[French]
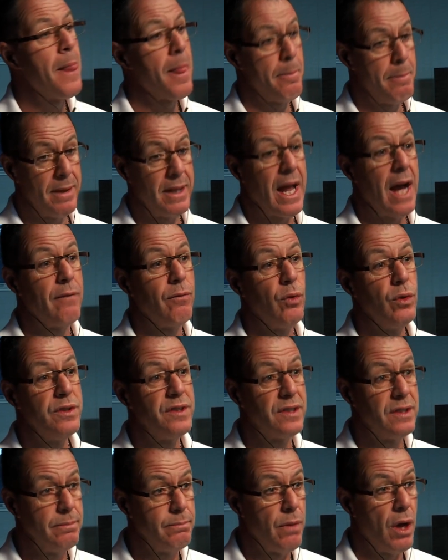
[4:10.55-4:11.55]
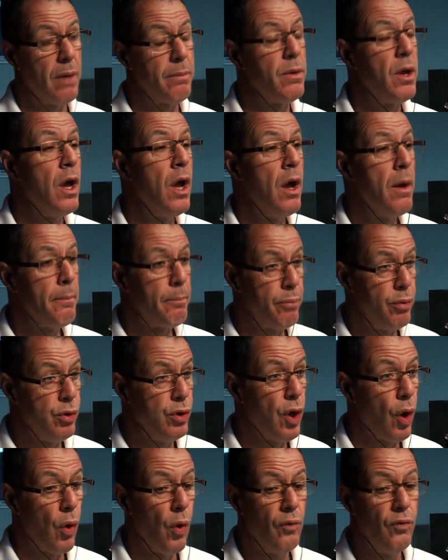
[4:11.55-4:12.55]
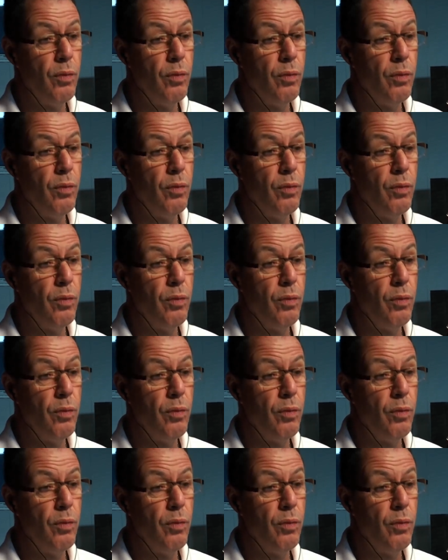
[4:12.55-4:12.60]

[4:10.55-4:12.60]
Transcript: Mais dans vos immeubles plus gros,